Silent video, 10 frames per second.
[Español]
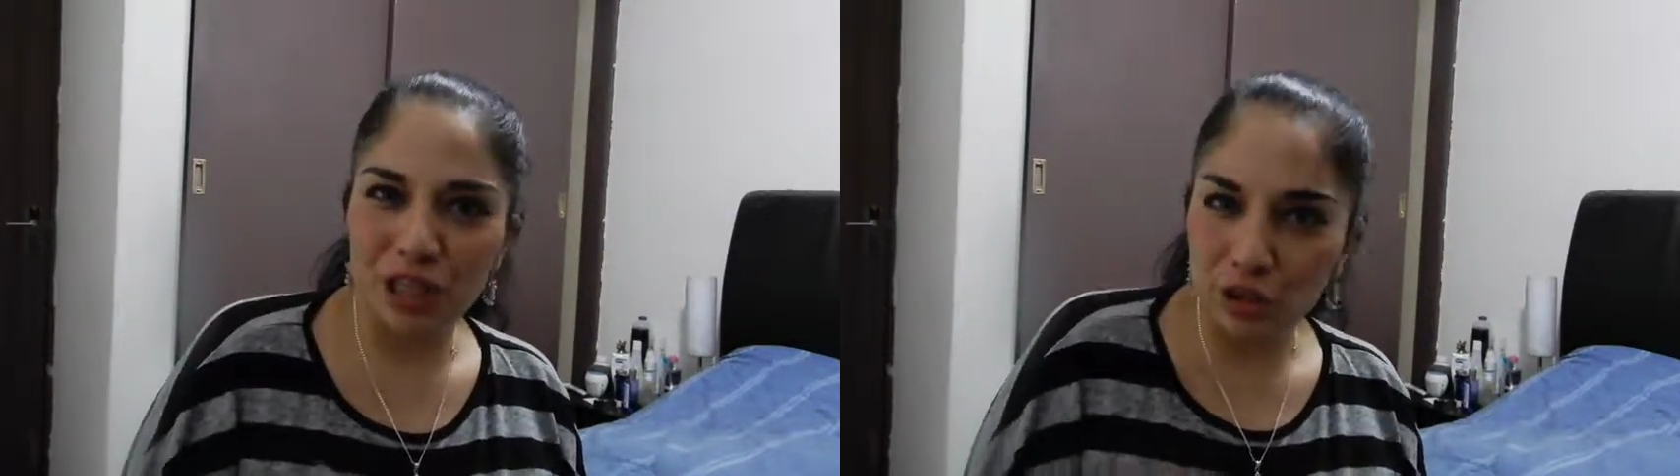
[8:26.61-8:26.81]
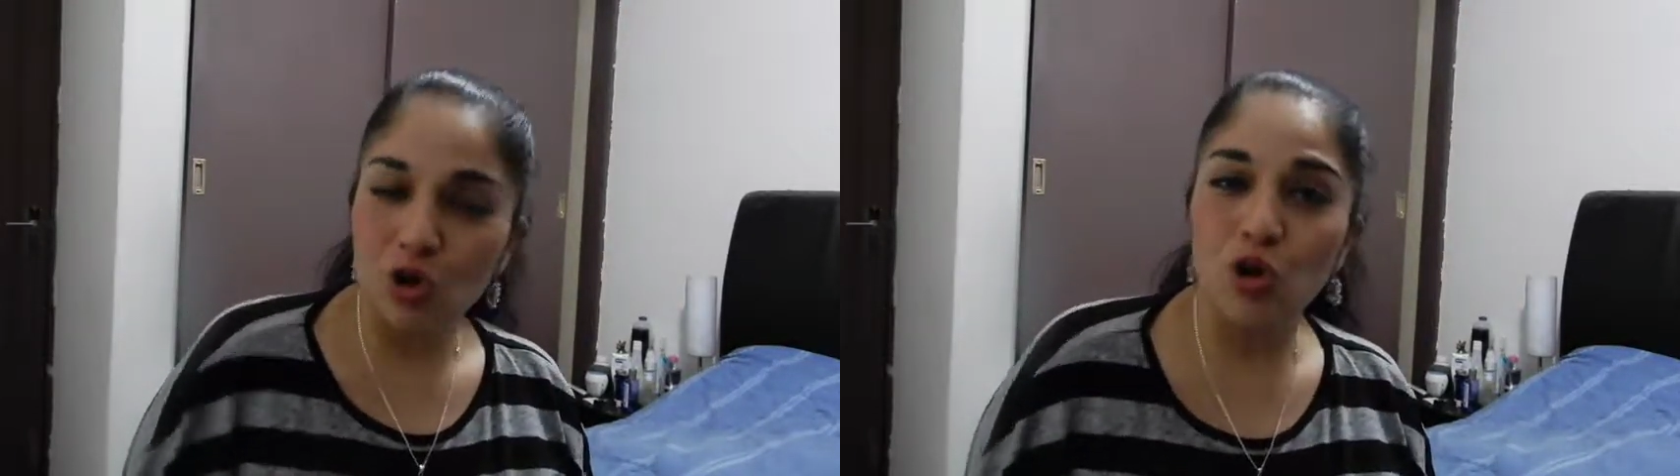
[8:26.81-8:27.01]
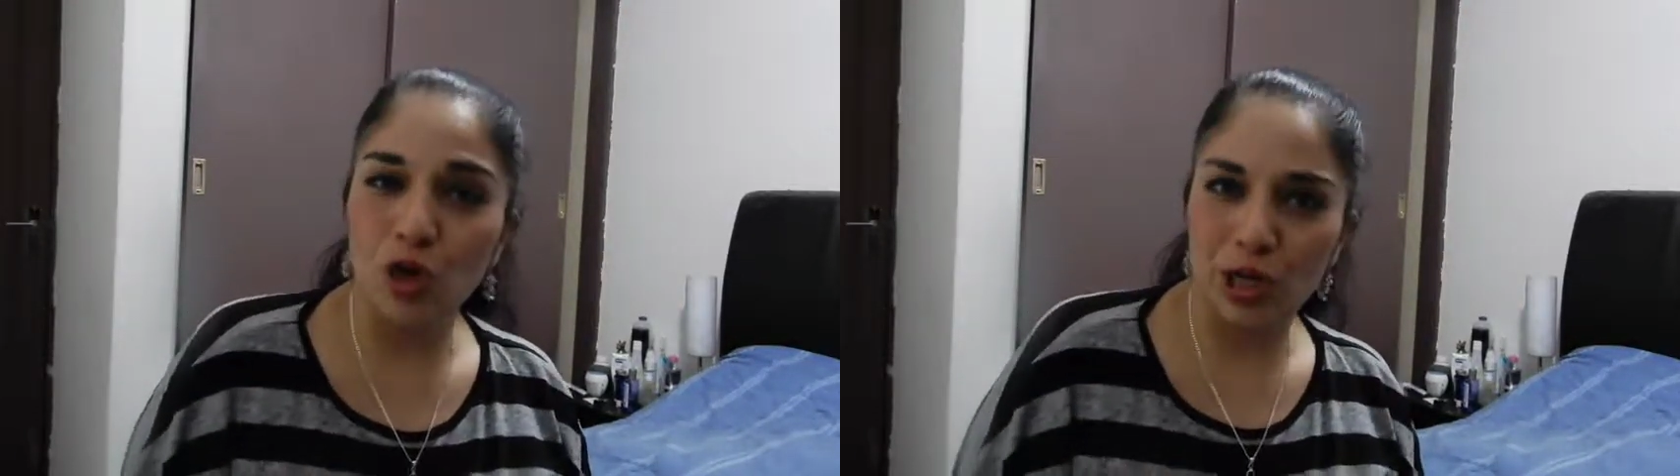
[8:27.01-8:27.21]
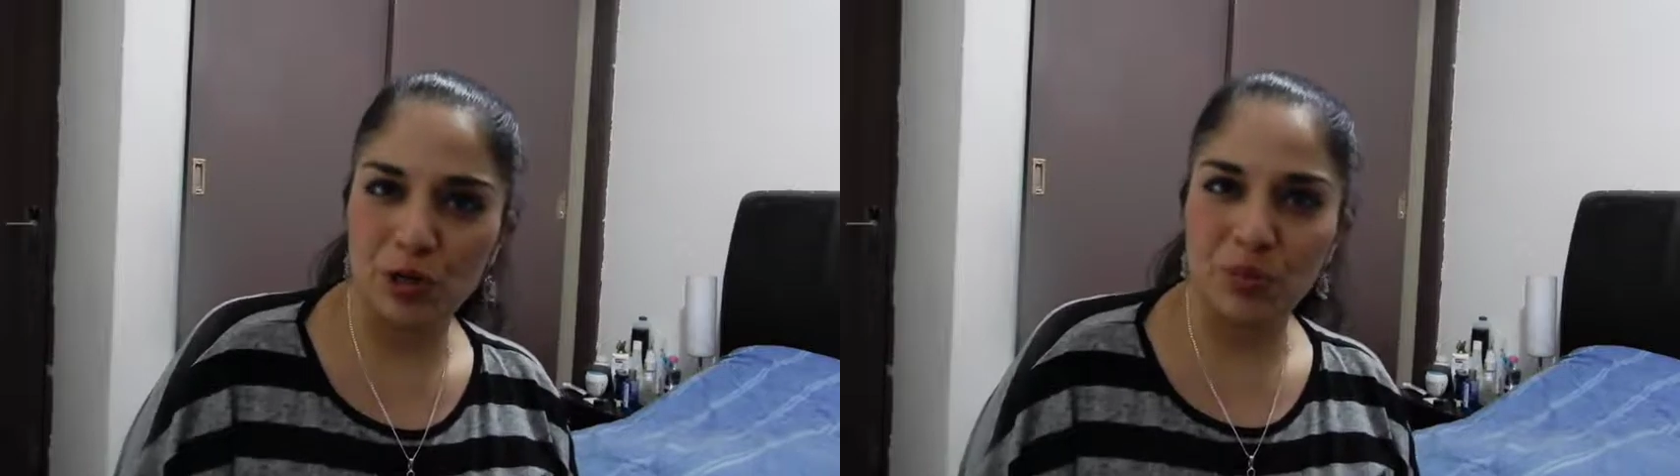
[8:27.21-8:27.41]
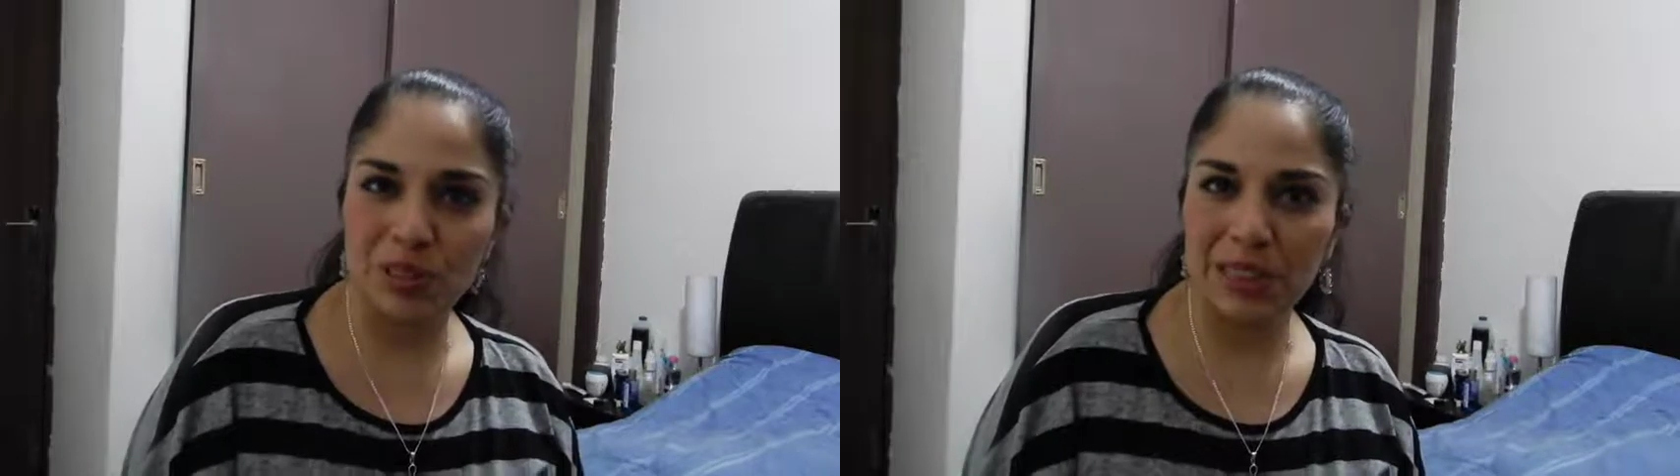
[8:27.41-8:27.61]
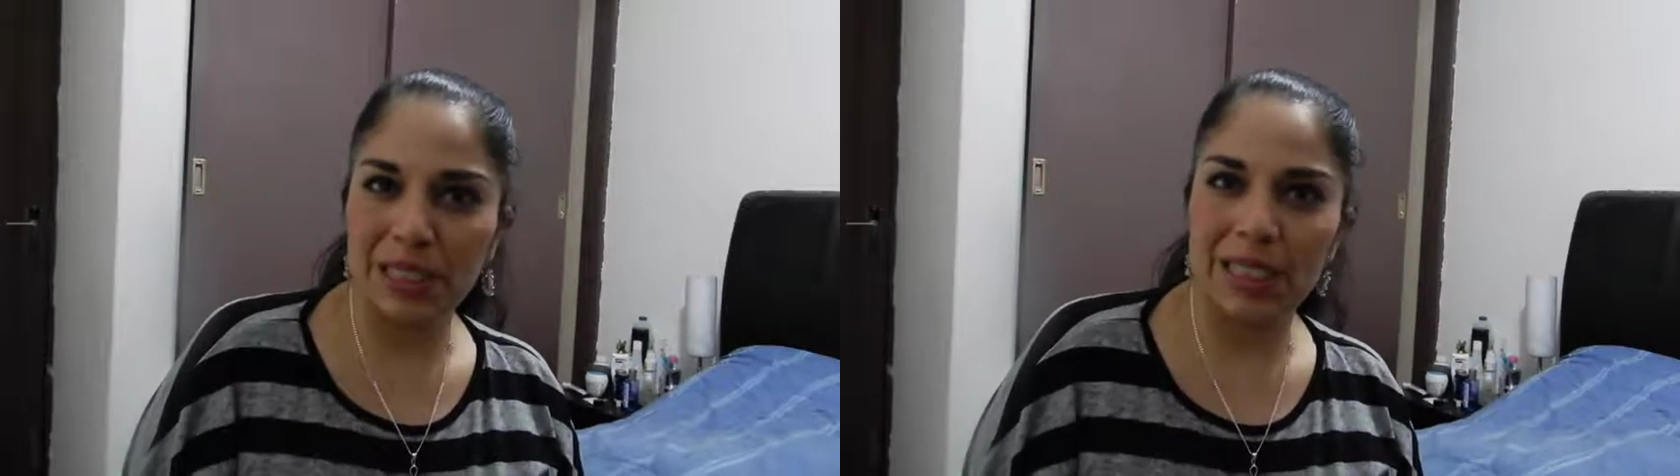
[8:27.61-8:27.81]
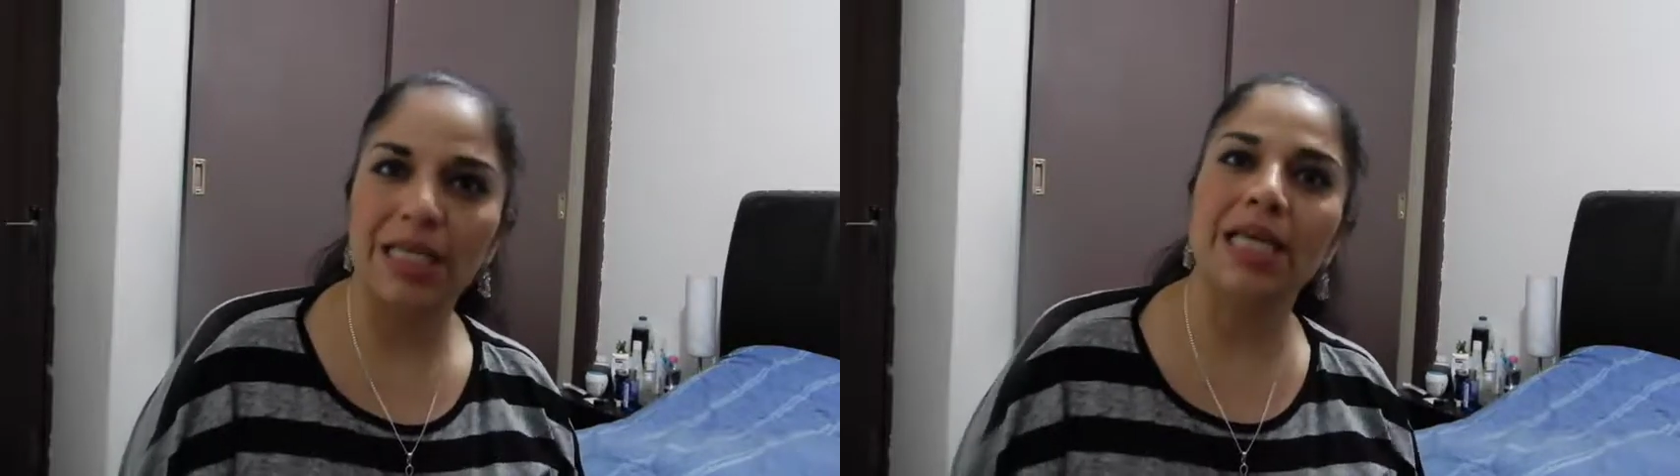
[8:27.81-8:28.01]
de, todo lo que nos pasa en el